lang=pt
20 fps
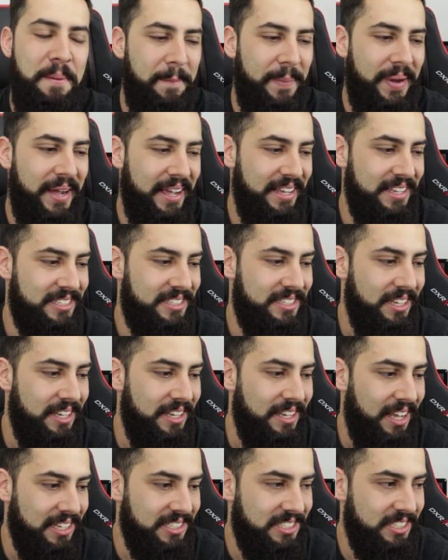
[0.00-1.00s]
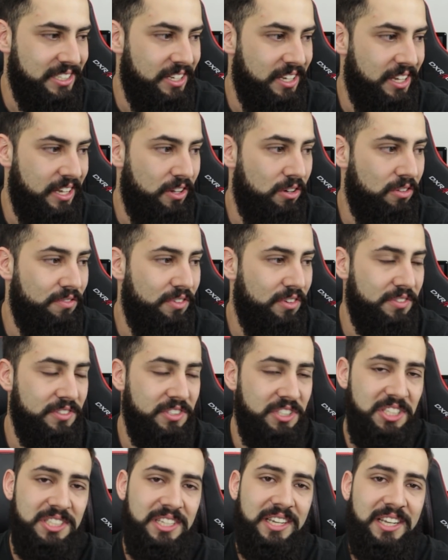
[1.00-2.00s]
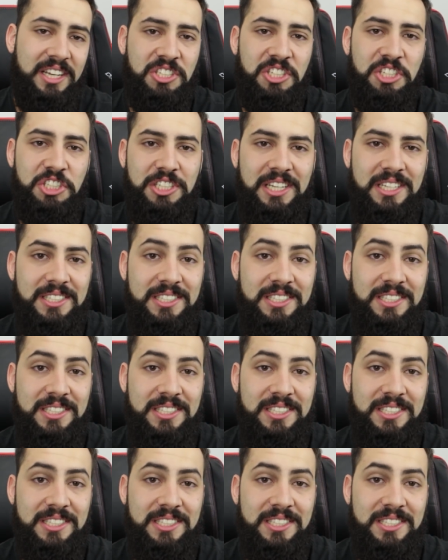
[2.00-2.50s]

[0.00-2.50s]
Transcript: Mas, assim, eu não vou dizer que a chance